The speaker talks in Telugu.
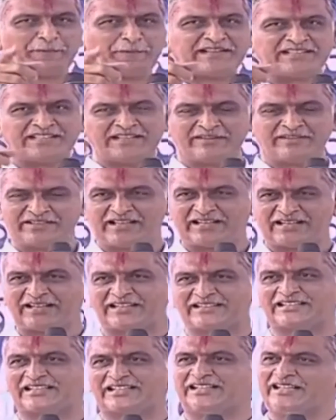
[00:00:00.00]
పెట్టిన విధంగా
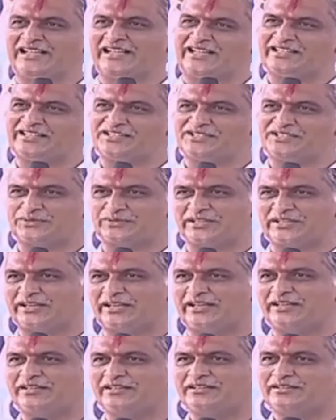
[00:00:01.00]
తెలంగాణ ఇచ్చుంటే
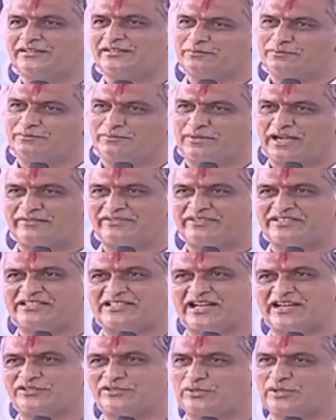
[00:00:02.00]
మా
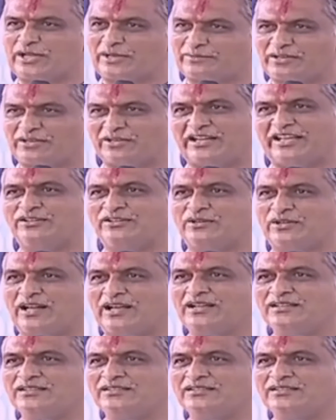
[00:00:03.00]
విద్యార్థులు అమరులైదురా